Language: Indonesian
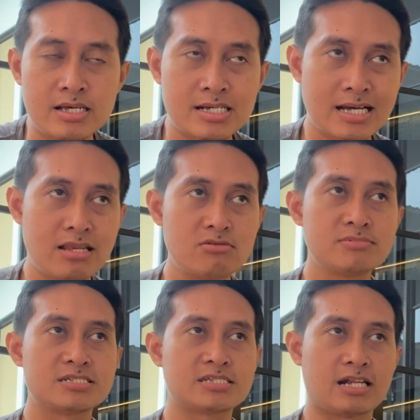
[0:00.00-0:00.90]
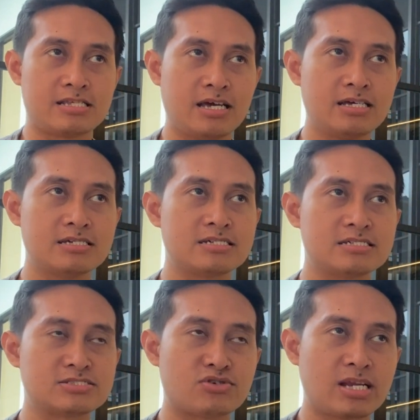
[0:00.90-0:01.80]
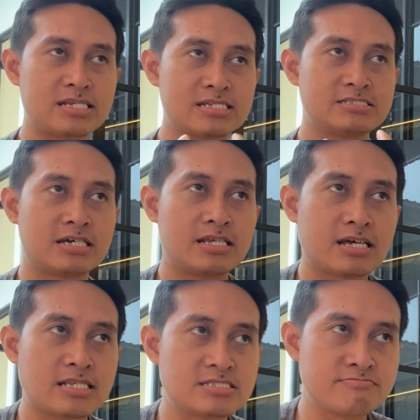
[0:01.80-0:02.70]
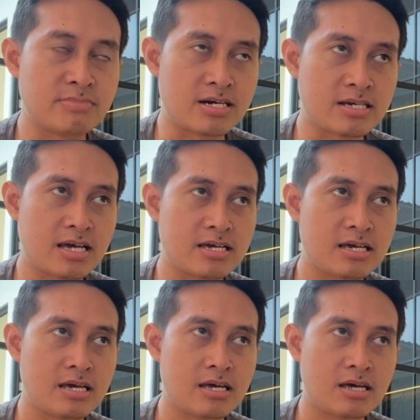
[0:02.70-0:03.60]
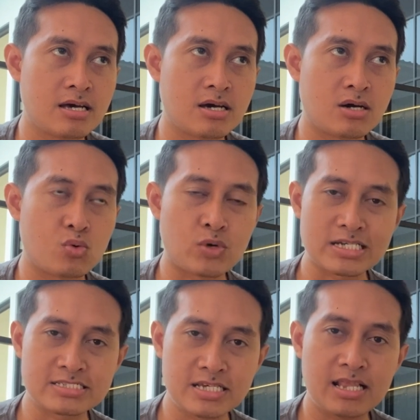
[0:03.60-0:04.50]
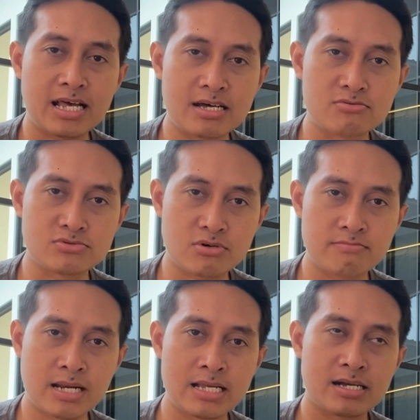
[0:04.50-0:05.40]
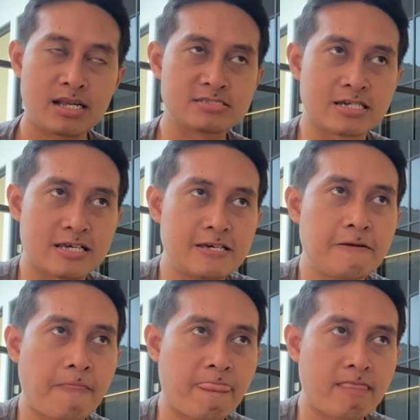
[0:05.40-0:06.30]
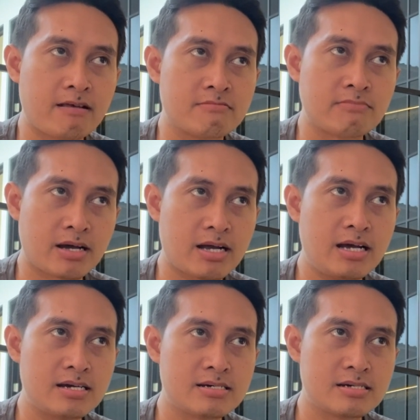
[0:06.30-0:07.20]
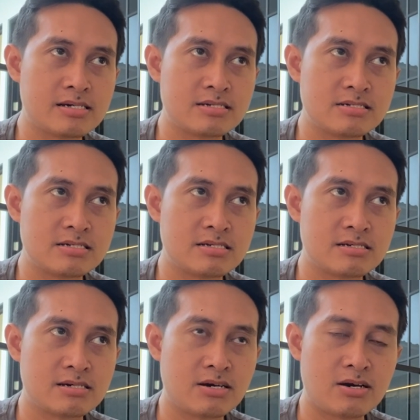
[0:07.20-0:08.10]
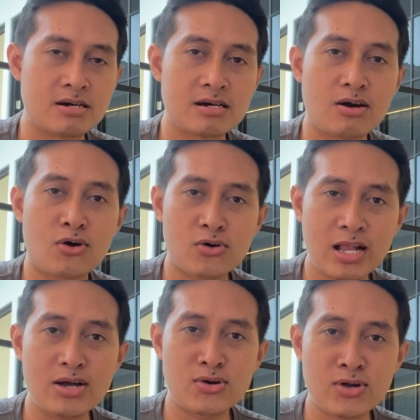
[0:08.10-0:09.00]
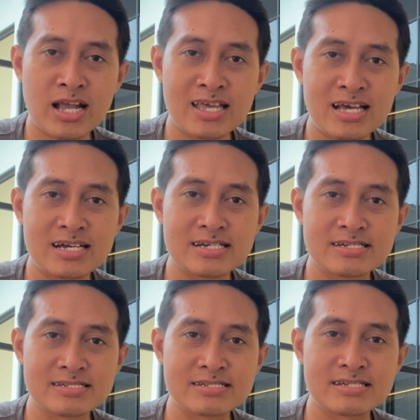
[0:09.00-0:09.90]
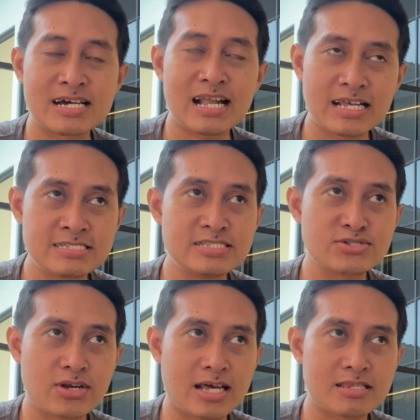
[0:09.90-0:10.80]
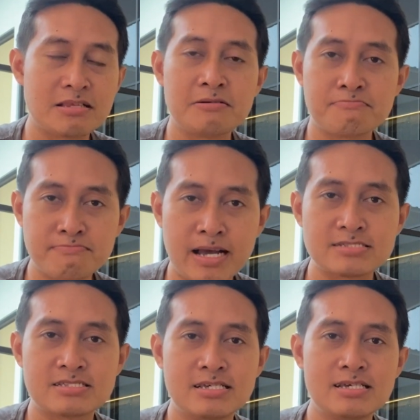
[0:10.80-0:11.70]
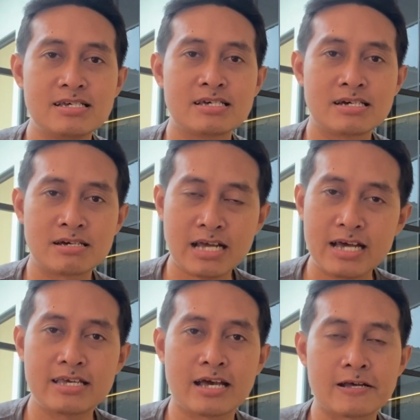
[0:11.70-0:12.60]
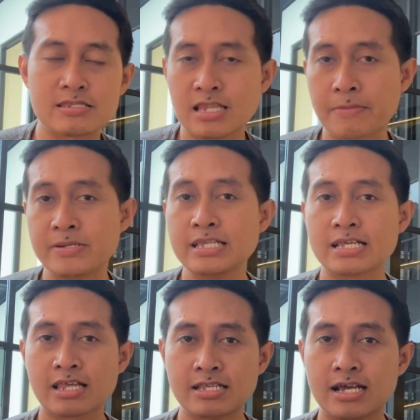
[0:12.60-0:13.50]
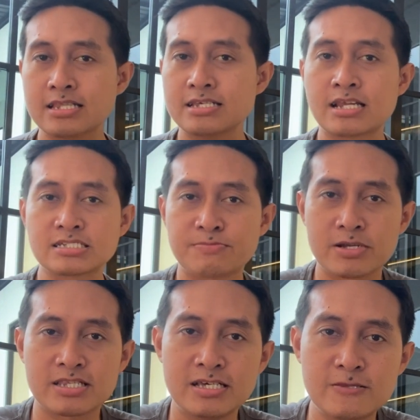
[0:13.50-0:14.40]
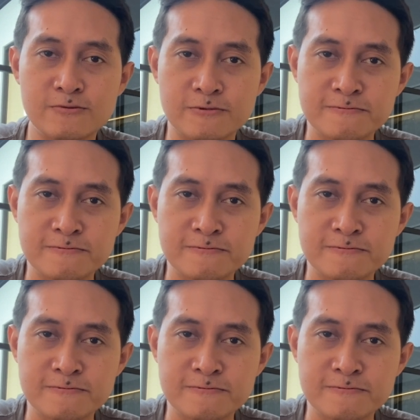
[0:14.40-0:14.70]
kalau misalnya sholat dijadikan sebagai wasilah untuk menarik rezeki, maka orang-orang yang rajin sholat pasti kaya, tapi nyatanya kan tidak seperti itu.